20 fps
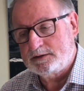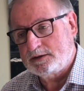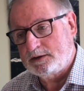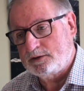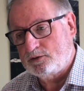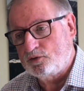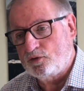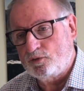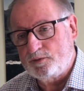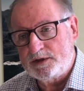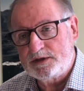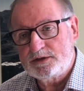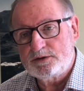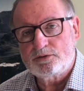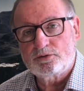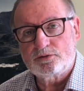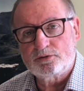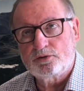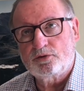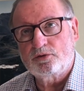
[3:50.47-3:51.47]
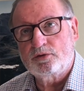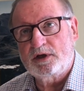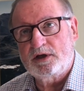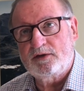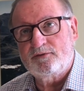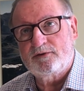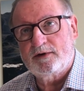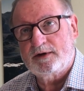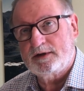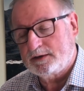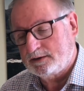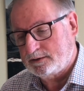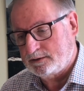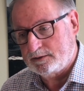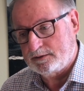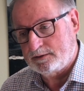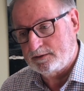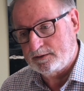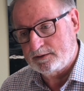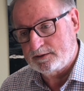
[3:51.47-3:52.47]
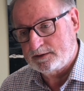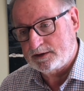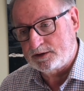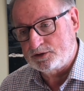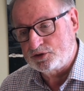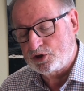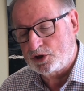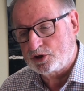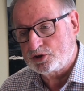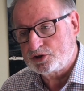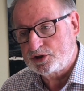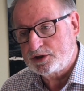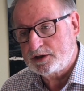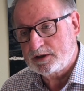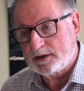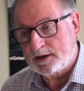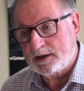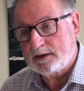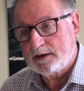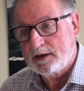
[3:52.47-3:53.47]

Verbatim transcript: cette commission donc qui va euh, s'en charger. Hein.